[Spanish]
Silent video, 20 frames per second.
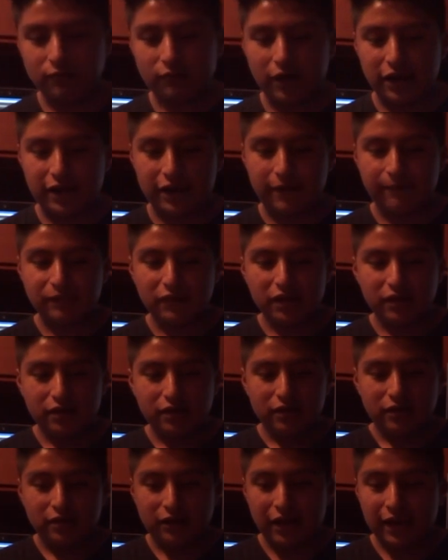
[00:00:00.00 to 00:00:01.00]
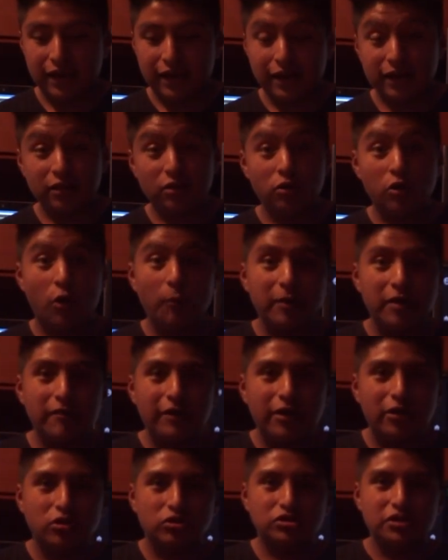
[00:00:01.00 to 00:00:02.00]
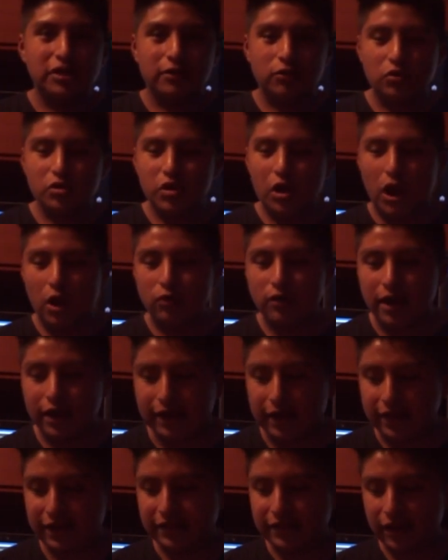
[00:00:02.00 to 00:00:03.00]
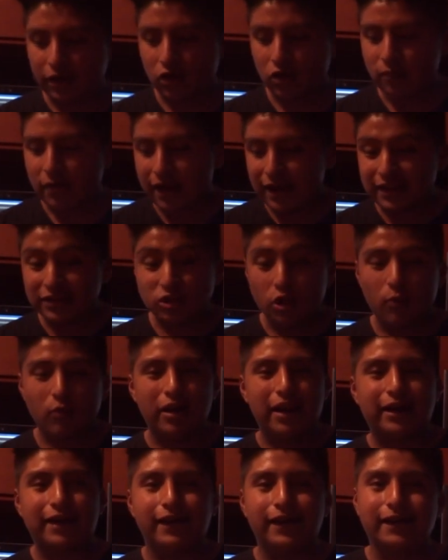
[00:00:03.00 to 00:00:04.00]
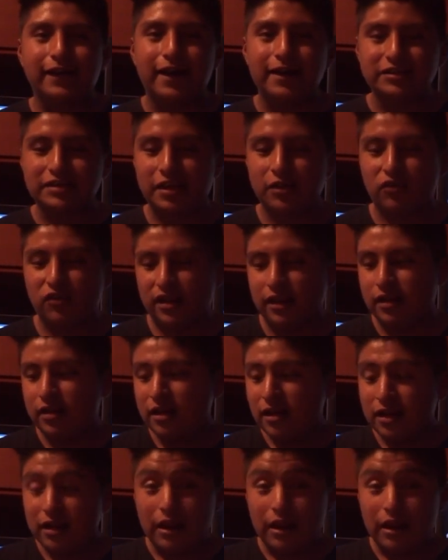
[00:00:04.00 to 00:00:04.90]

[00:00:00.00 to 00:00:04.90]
Vaya, que lo primero nos incluye una cajita normal, es como la carcasa igual.